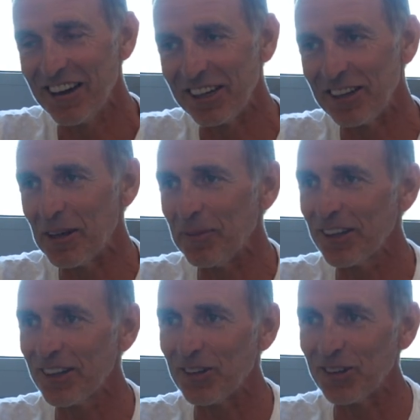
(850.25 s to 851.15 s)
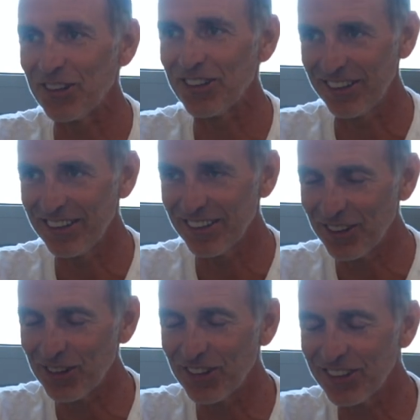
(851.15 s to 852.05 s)
avec les Américains. Avec les Américains,
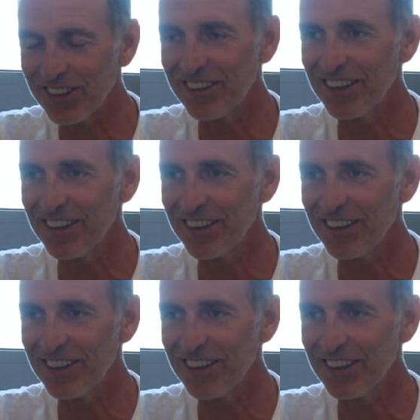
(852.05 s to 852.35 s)
c'est ça.